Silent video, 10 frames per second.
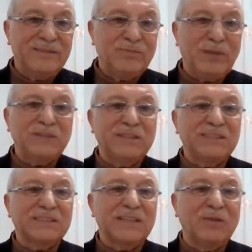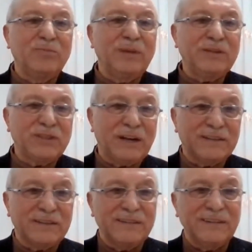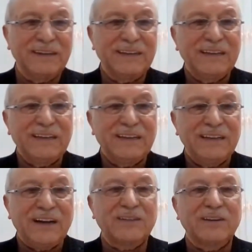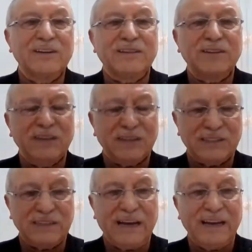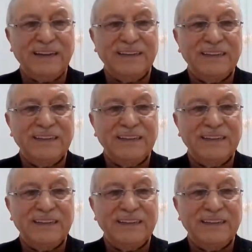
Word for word: Beş, İslam'ın beş şartını hatırlatırcasına